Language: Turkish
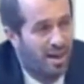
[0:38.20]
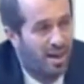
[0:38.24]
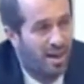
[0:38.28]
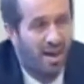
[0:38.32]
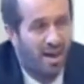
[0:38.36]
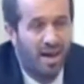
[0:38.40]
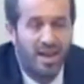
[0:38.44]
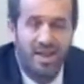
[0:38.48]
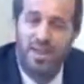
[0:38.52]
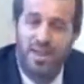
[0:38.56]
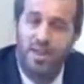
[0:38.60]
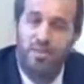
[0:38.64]

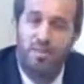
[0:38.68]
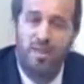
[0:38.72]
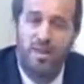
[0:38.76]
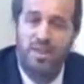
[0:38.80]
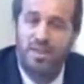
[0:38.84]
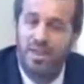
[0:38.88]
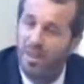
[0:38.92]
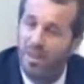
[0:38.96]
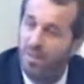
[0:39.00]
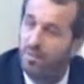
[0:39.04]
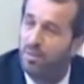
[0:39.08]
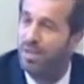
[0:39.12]
Arda ben
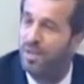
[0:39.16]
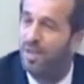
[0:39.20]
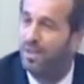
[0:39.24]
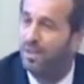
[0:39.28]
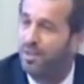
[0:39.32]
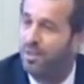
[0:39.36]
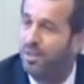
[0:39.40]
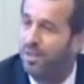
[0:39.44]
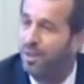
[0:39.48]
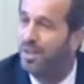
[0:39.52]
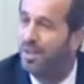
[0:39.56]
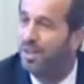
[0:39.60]
sana bir şey
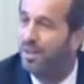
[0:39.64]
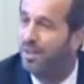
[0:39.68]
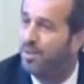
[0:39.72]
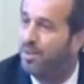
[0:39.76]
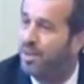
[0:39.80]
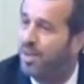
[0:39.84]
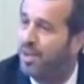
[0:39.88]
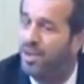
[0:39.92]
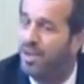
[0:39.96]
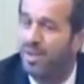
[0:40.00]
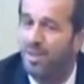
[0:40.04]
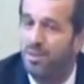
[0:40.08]
soracağım.
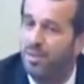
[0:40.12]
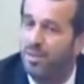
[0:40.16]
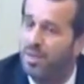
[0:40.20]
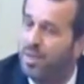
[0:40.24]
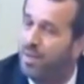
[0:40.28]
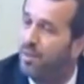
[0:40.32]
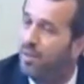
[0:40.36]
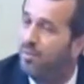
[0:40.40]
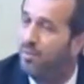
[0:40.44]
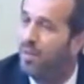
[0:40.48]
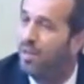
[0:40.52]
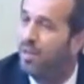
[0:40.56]
Sen
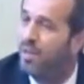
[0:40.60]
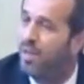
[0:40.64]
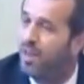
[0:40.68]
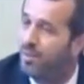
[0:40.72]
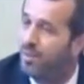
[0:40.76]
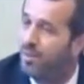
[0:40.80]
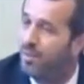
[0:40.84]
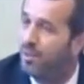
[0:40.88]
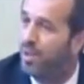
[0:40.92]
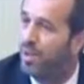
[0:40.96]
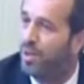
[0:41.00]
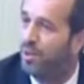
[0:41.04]
kimsin de milli
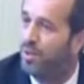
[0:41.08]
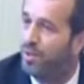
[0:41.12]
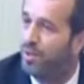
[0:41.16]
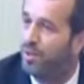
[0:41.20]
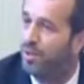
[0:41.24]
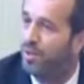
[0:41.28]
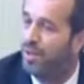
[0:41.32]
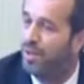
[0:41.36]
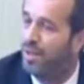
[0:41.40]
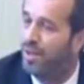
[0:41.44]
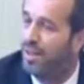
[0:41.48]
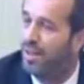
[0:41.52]
takımı
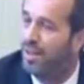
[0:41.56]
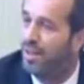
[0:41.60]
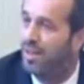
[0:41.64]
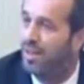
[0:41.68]
bırakıyorsun ya?